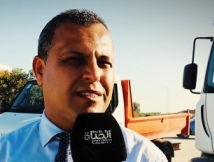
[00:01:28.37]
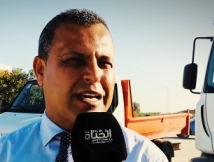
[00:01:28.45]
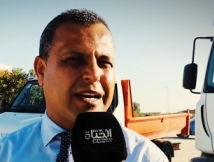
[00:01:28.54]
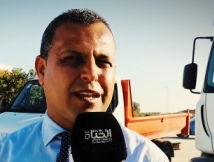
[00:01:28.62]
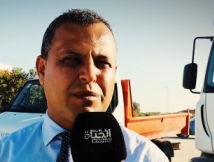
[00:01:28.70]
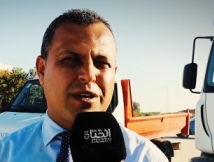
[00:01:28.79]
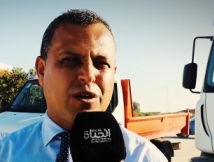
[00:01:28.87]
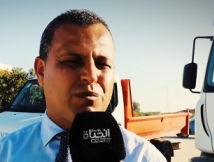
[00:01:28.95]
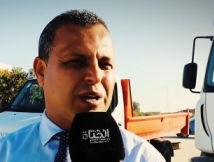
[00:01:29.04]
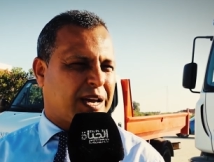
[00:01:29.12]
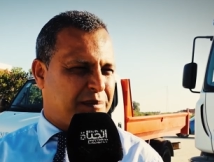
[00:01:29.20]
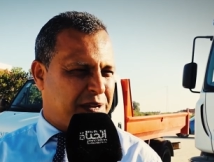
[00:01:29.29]
تقريبا
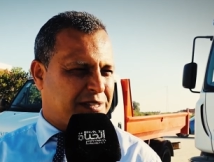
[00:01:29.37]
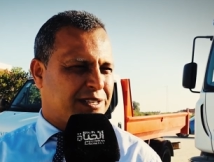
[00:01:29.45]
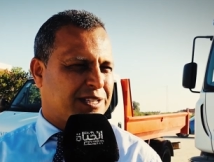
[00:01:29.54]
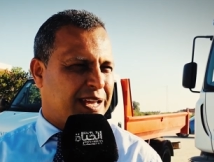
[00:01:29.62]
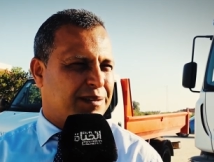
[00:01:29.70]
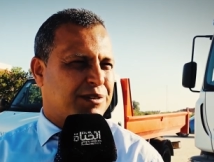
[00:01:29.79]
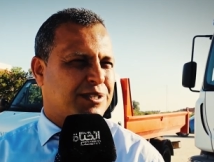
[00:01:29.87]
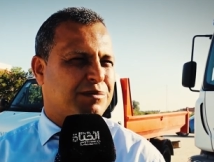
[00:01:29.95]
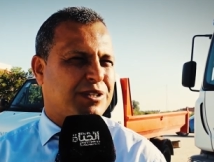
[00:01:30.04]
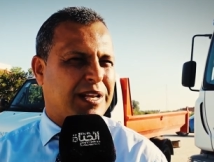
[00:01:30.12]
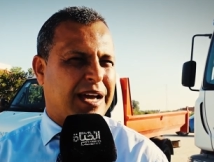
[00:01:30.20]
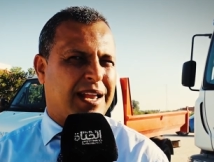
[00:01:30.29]
يوم الخميس إن شاء الله باش
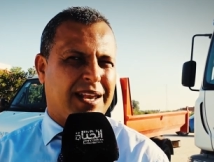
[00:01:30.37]
تمشي